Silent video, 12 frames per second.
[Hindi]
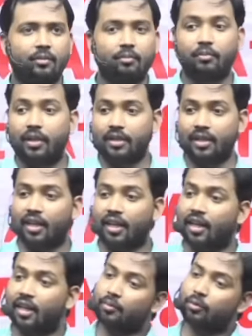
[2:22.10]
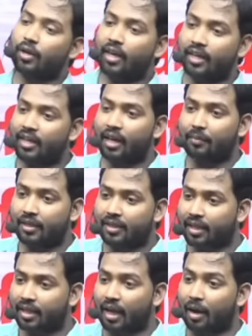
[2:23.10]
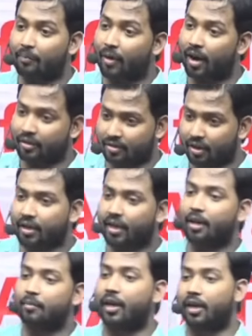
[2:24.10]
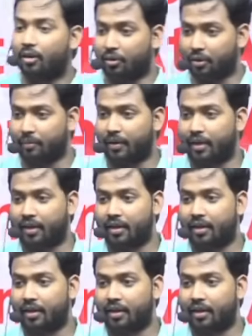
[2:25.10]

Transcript: बेचने के लिए पूरा इंडिया बेचेंगे आप पार्ट्स रखेंगे बेंगलोर में